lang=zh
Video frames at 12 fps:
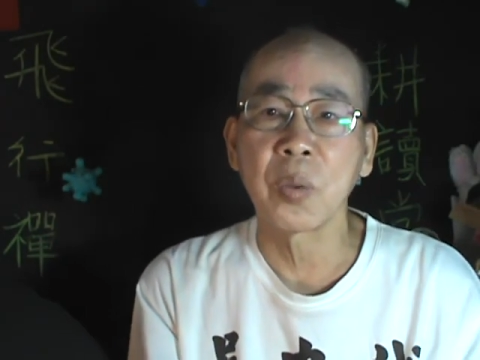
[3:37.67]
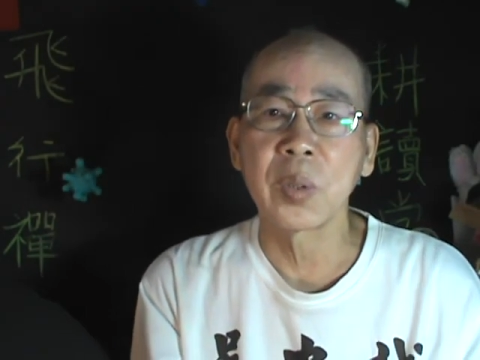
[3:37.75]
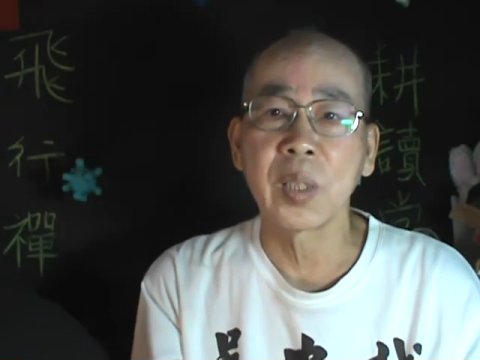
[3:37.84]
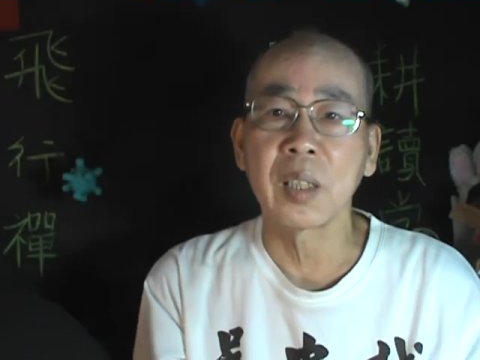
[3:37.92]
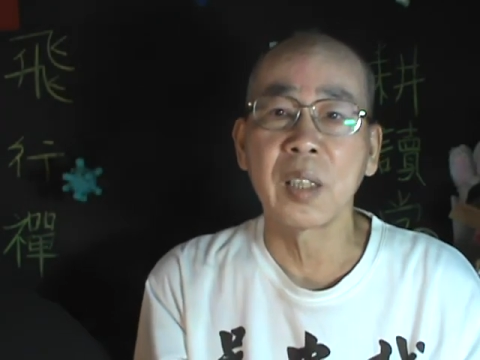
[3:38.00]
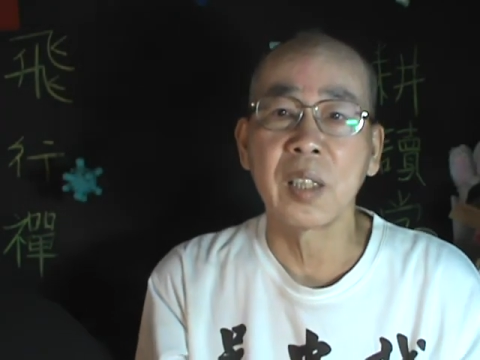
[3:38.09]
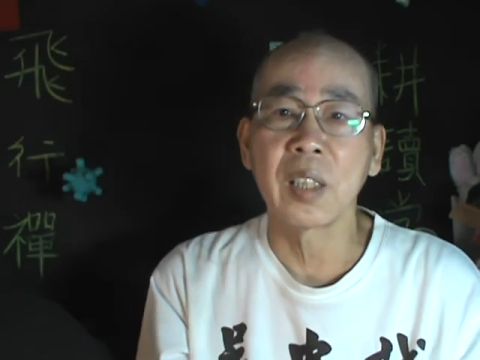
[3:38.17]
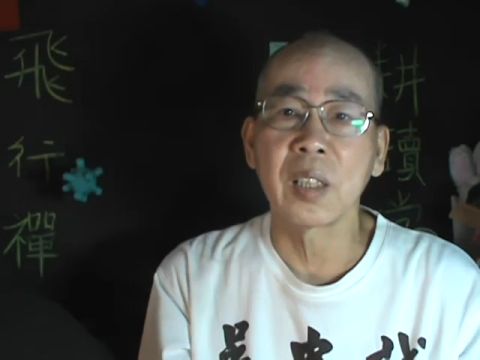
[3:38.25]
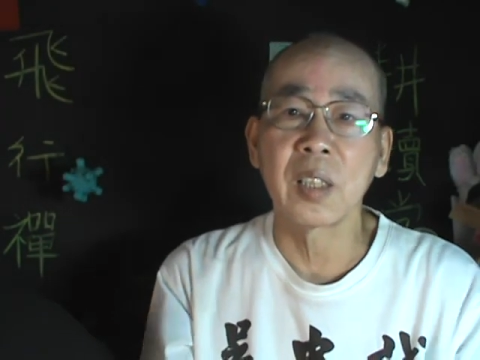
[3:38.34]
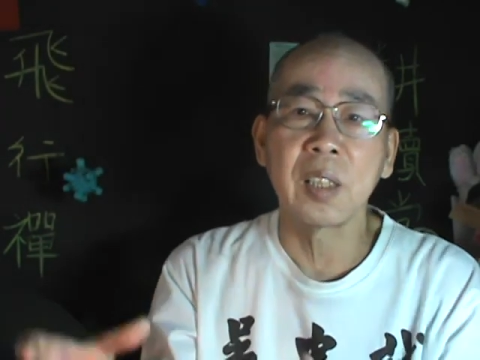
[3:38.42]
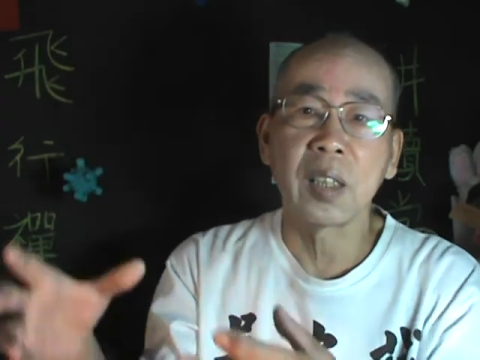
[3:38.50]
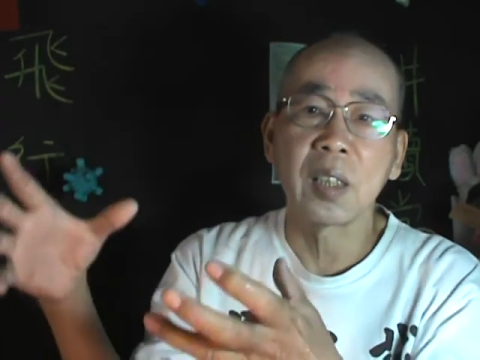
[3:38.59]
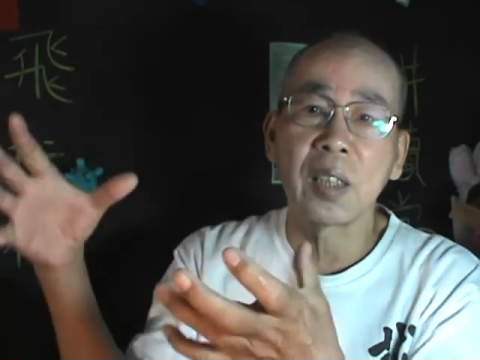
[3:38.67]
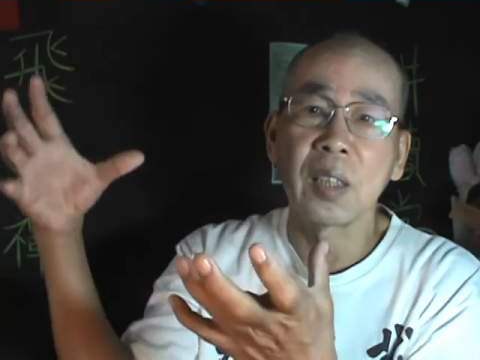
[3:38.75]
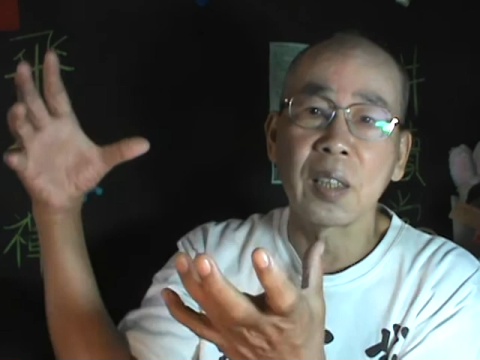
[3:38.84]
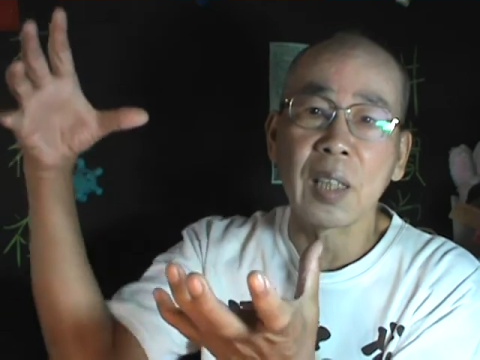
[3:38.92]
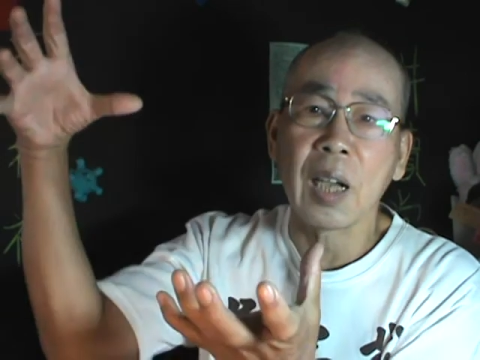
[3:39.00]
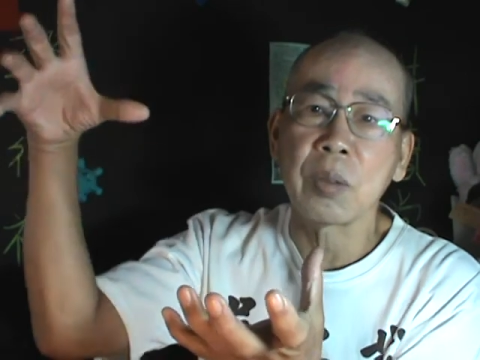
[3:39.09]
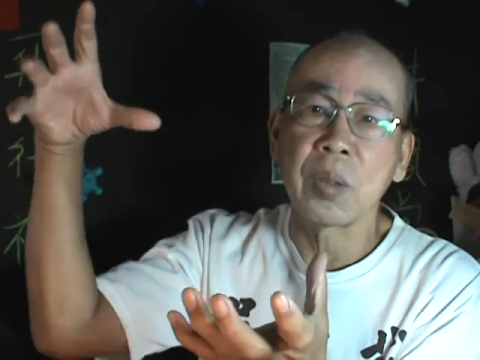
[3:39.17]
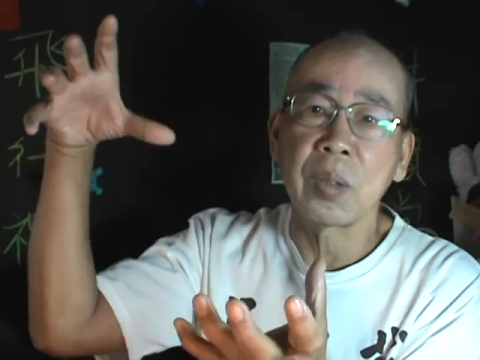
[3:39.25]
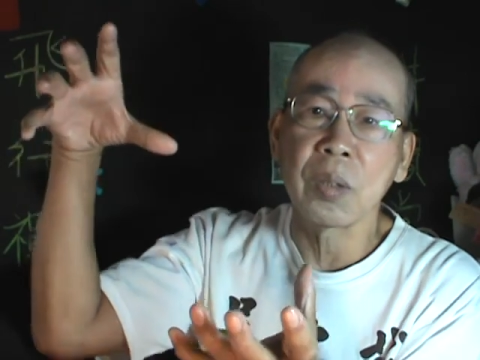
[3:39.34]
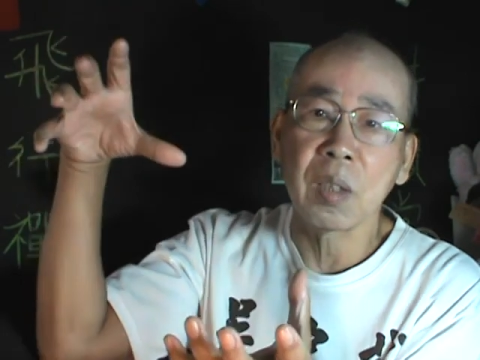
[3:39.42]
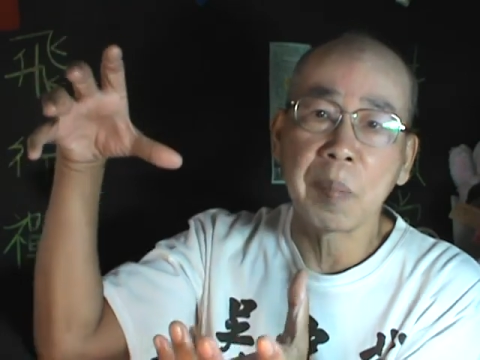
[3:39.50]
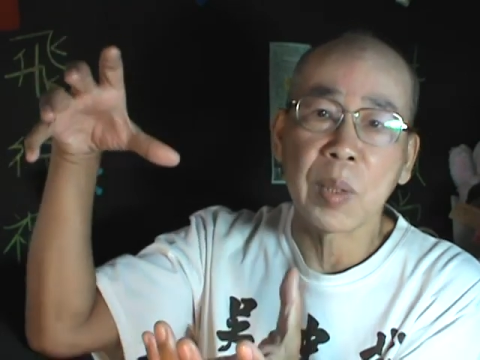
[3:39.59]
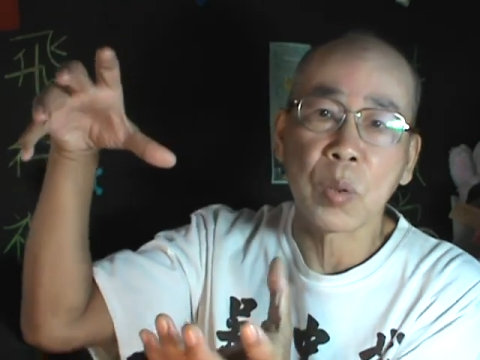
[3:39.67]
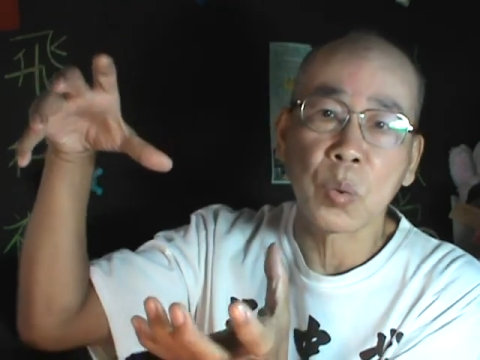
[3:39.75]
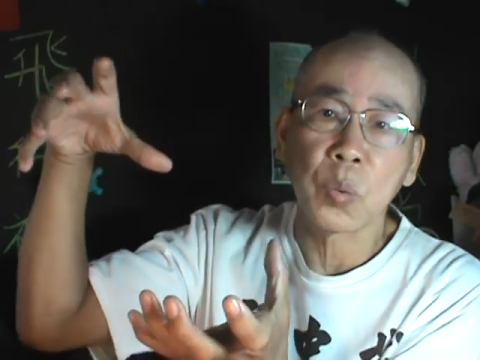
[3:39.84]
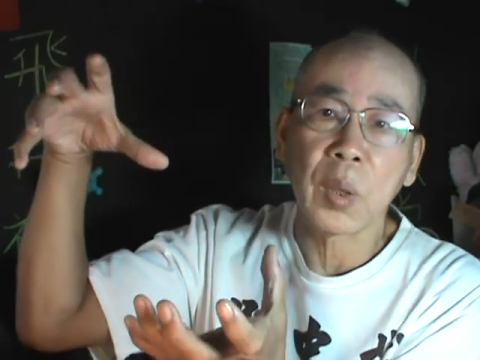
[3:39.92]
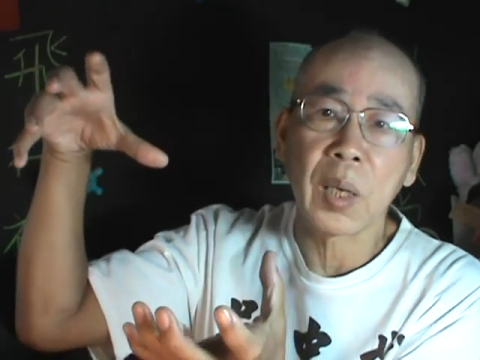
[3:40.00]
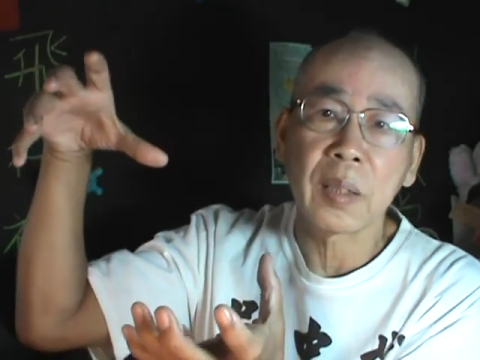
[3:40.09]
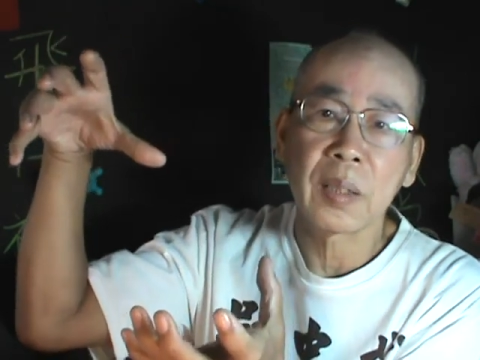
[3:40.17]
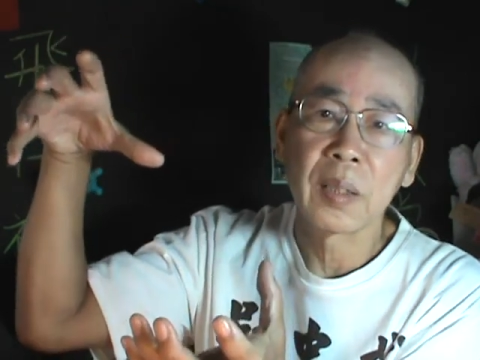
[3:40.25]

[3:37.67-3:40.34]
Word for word: 鸵鸟的那个那个那个大腿有这么粗啊？